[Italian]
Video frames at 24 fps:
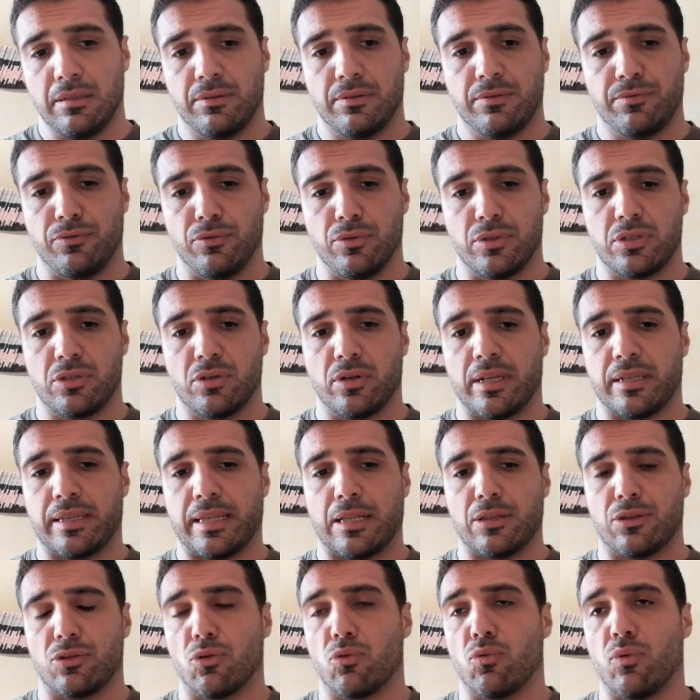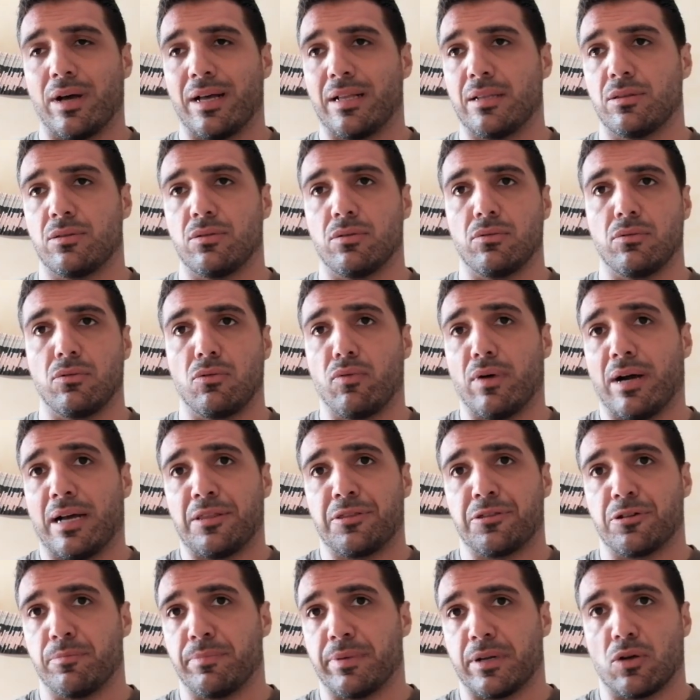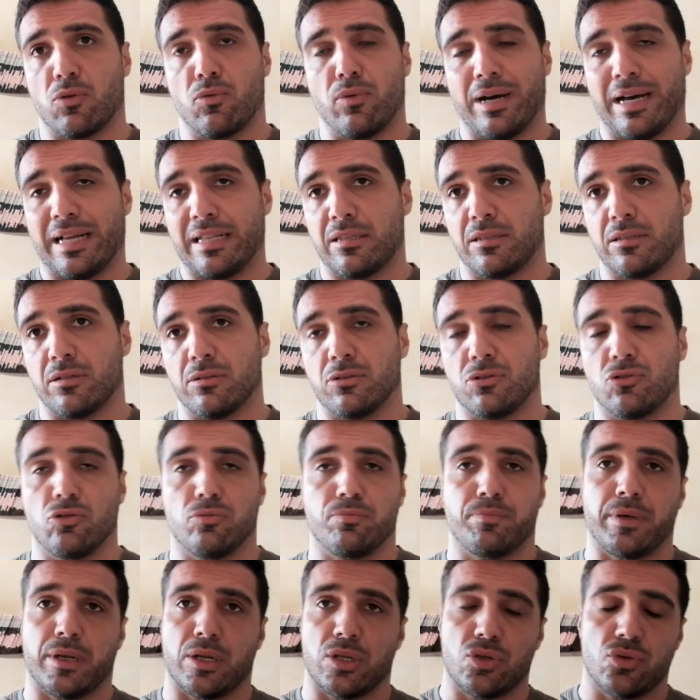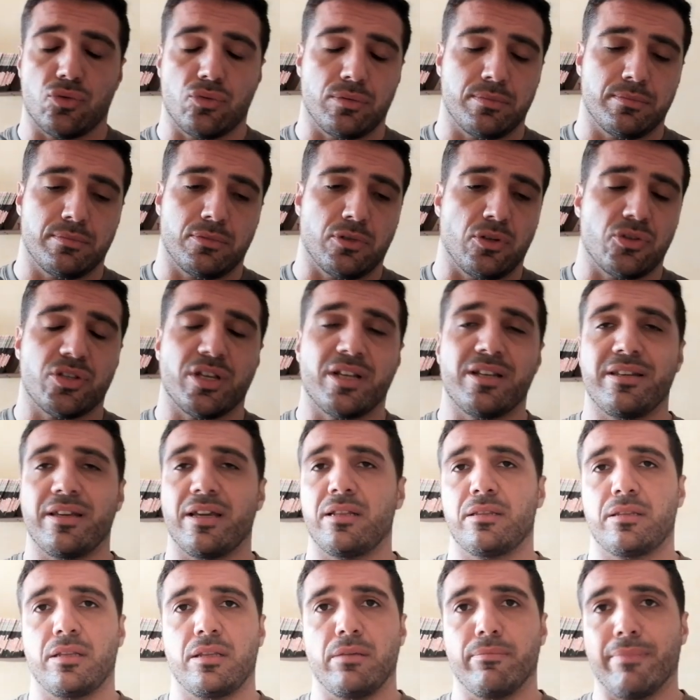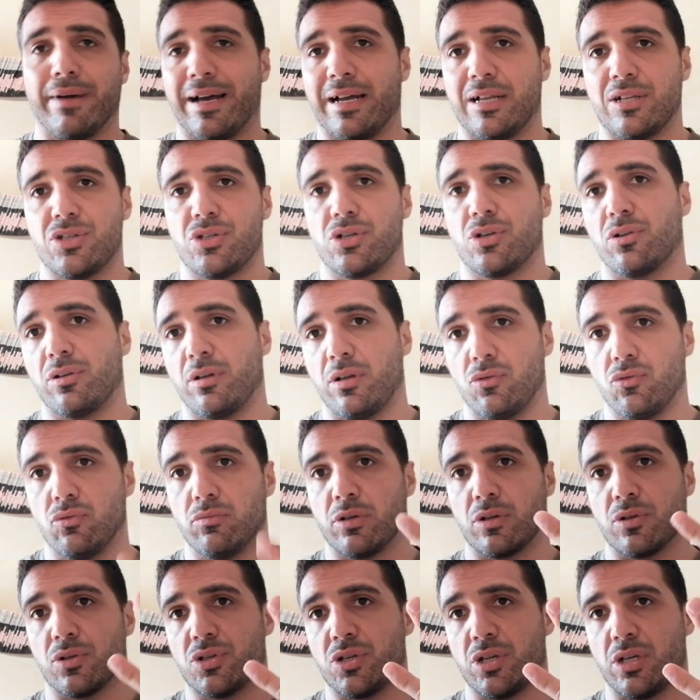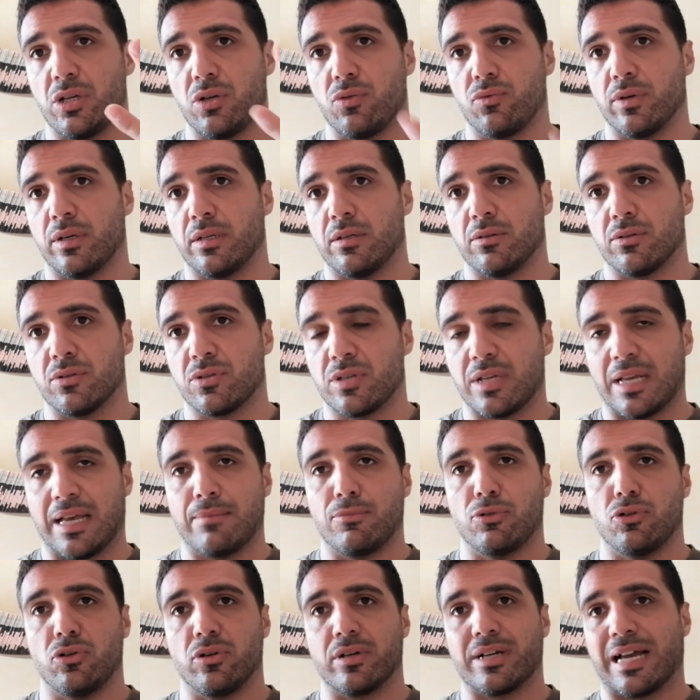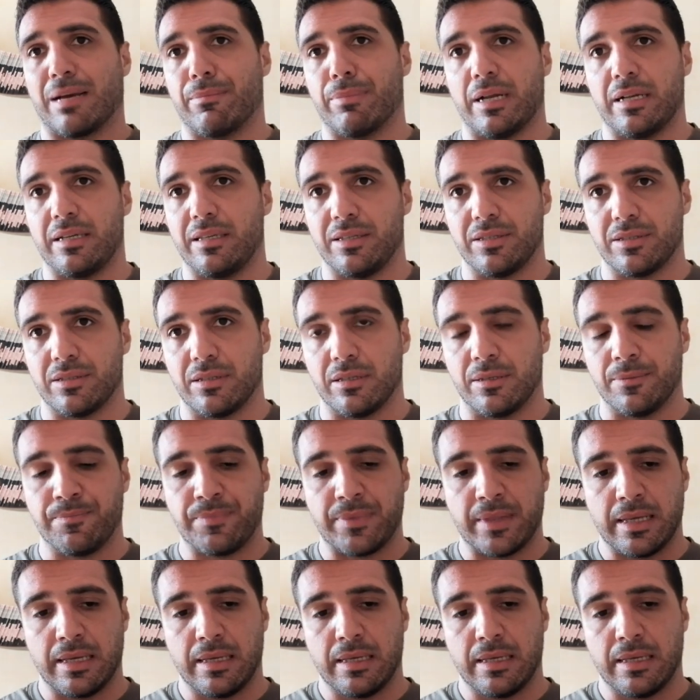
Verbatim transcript: Funziona tanto quanto un 4x4 su per giù, non c'è niente di magico nel numero 5, non siamo cabalisti.